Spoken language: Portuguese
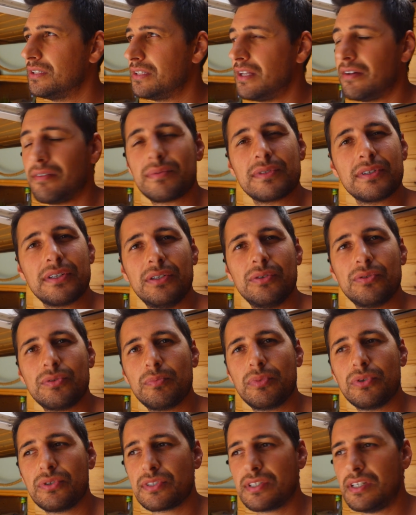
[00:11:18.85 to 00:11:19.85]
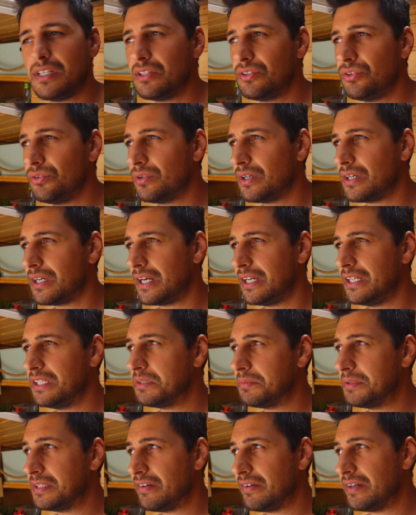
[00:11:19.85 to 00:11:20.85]
estávamos ali num bom sítio, a carrinha
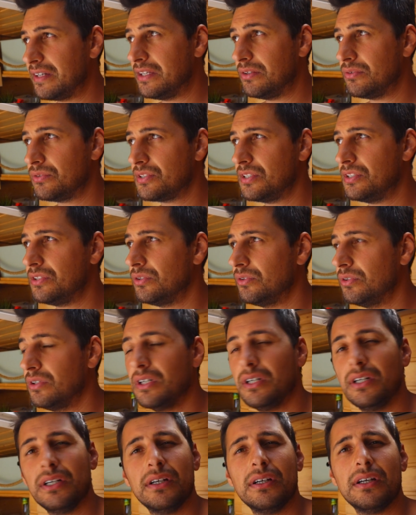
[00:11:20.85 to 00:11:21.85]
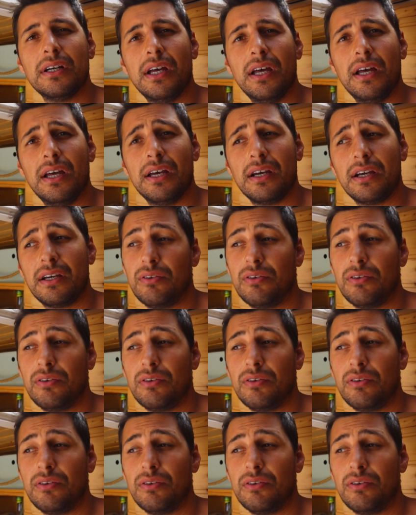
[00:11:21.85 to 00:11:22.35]
também estava aqui num sítio uh,